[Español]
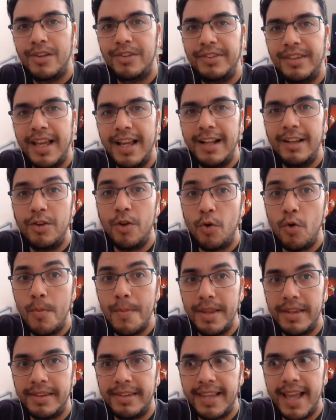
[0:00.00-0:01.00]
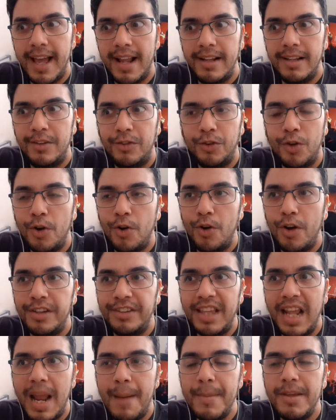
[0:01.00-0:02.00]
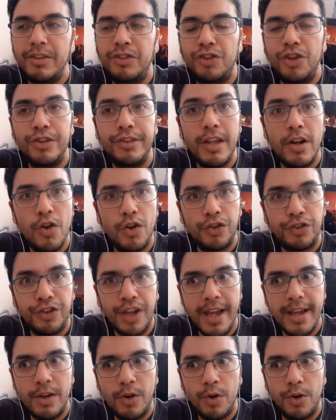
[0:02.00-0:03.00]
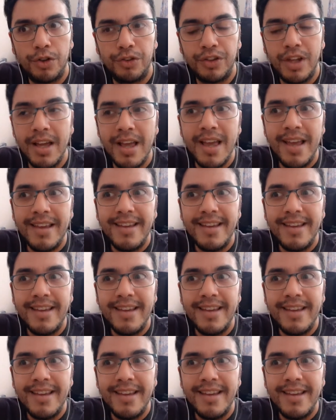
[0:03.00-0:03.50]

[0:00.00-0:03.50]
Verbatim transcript: del documental. Solo está la mención de los Psychos.